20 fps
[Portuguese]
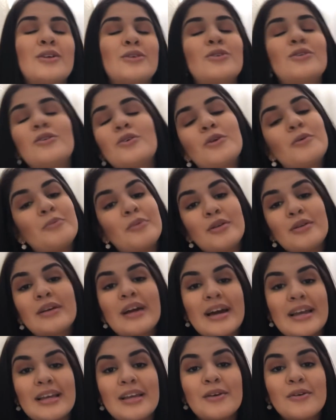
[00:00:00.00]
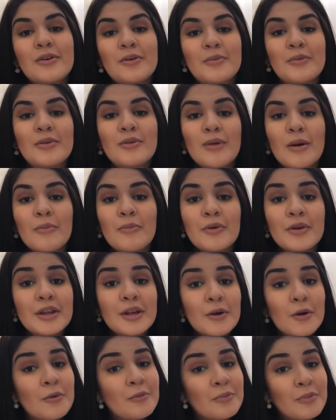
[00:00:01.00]
Tudo com muito carinho, com muito amor e
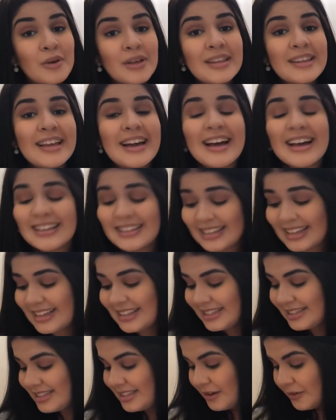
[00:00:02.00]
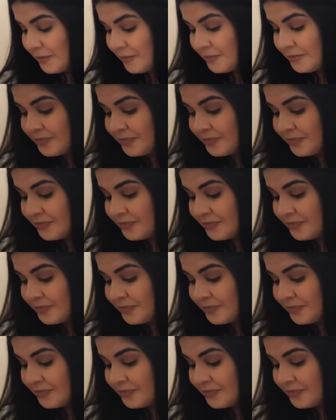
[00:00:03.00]
com muita atenção.